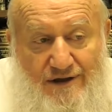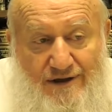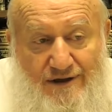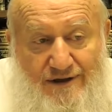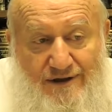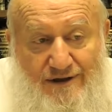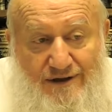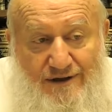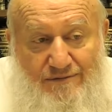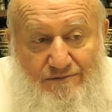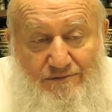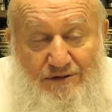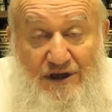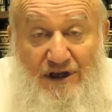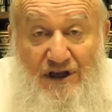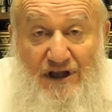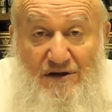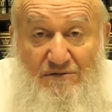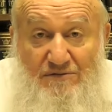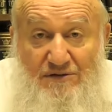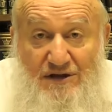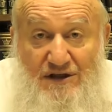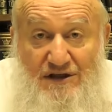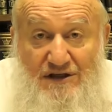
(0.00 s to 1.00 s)
э,
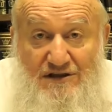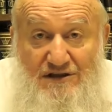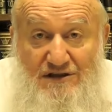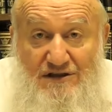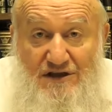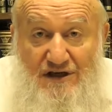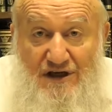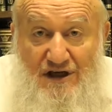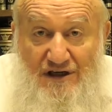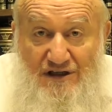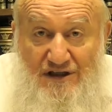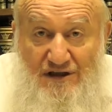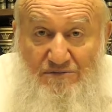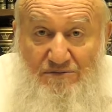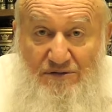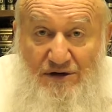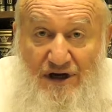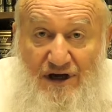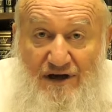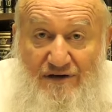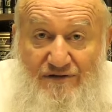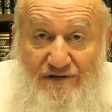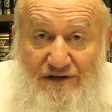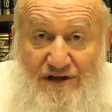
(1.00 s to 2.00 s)
беременности это
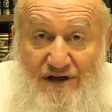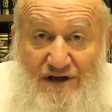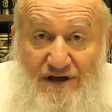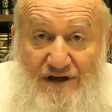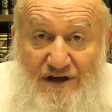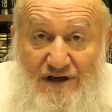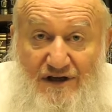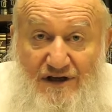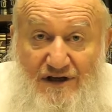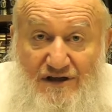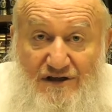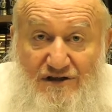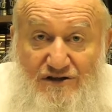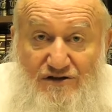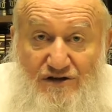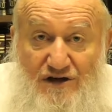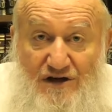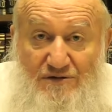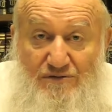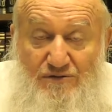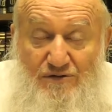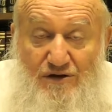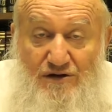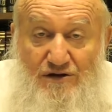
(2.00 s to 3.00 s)
правда, что
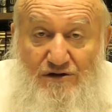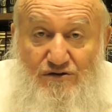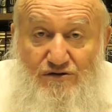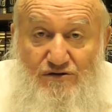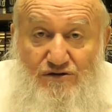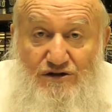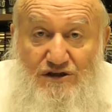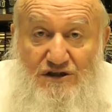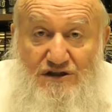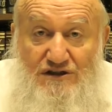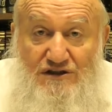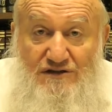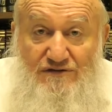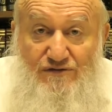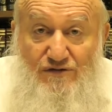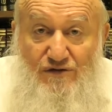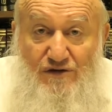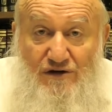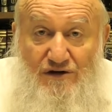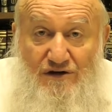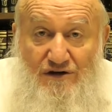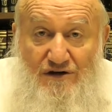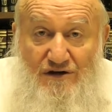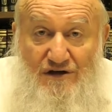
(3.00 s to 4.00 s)
ребенок уже
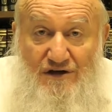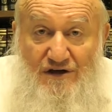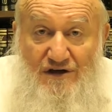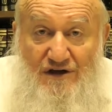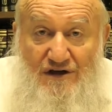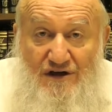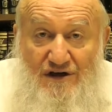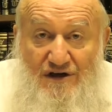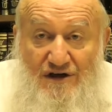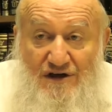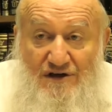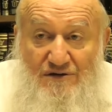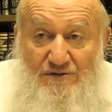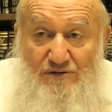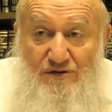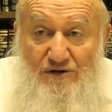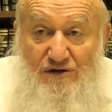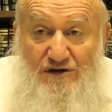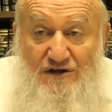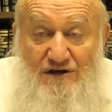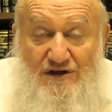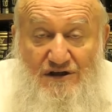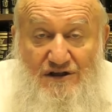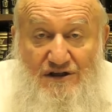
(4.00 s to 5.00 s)
живой.
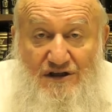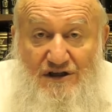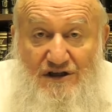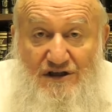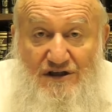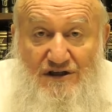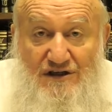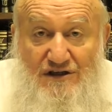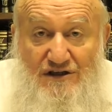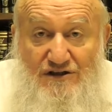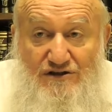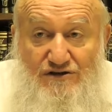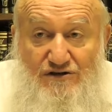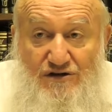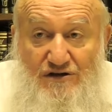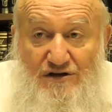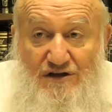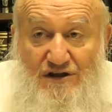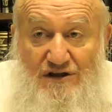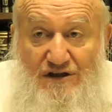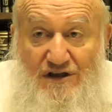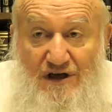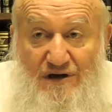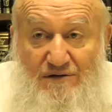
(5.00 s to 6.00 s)
Ребенок это не, не
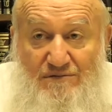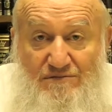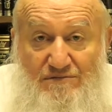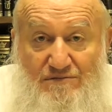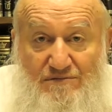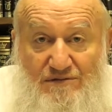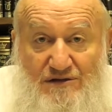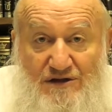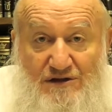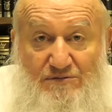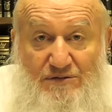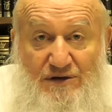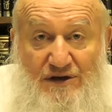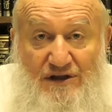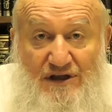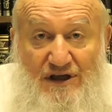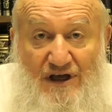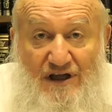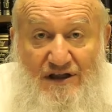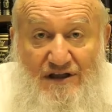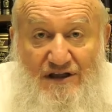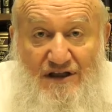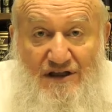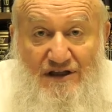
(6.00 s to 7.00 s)
что-то там
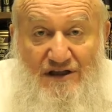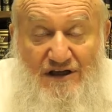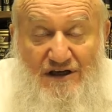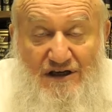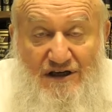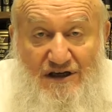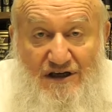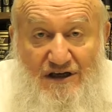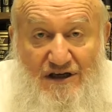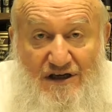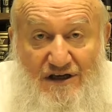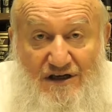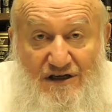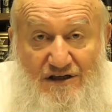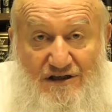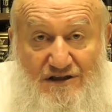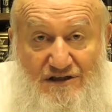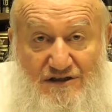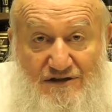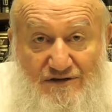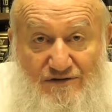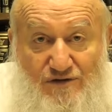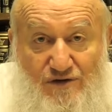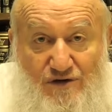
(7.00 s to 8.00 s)
непонятное, это
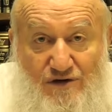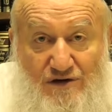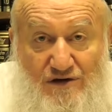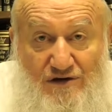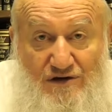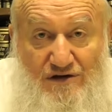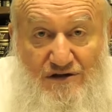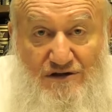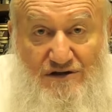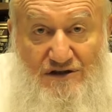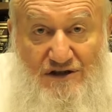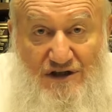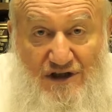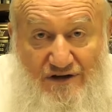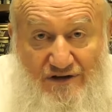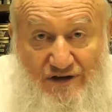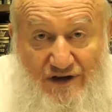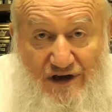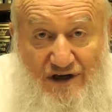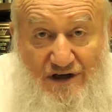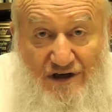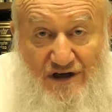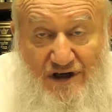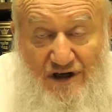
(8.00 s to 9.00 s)
живой
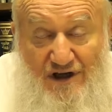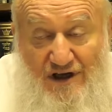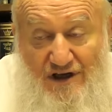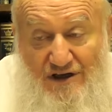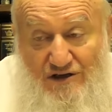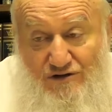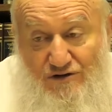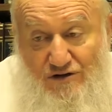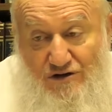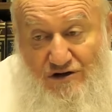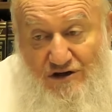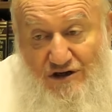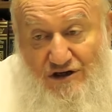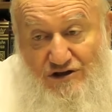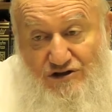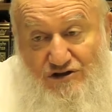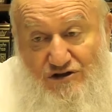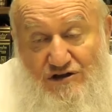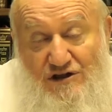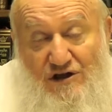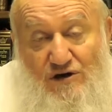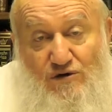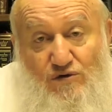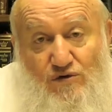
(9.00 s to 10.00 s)
человек, только
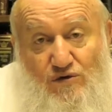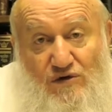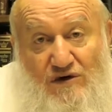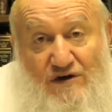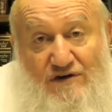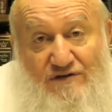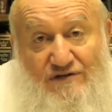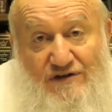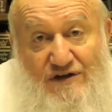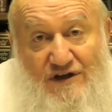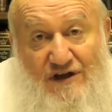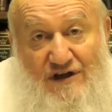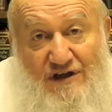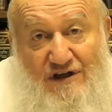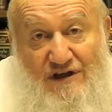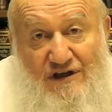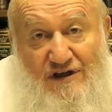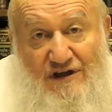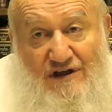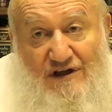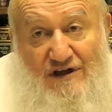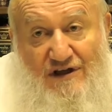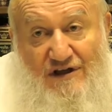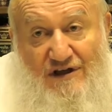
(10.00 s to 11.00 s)
еще на уровне
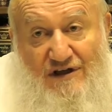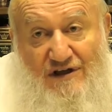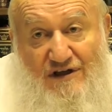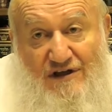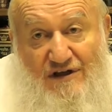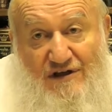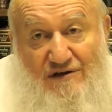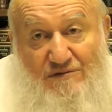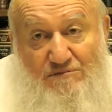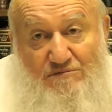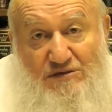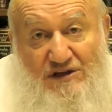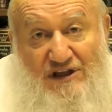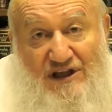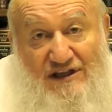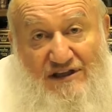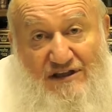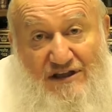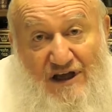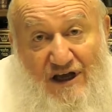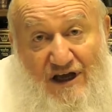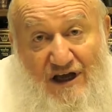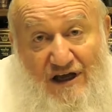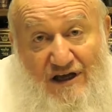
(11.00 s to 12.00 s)

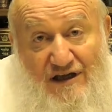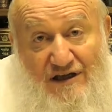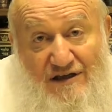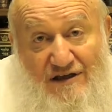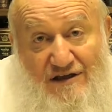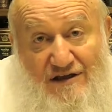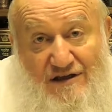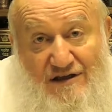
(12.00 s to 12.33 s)
плода.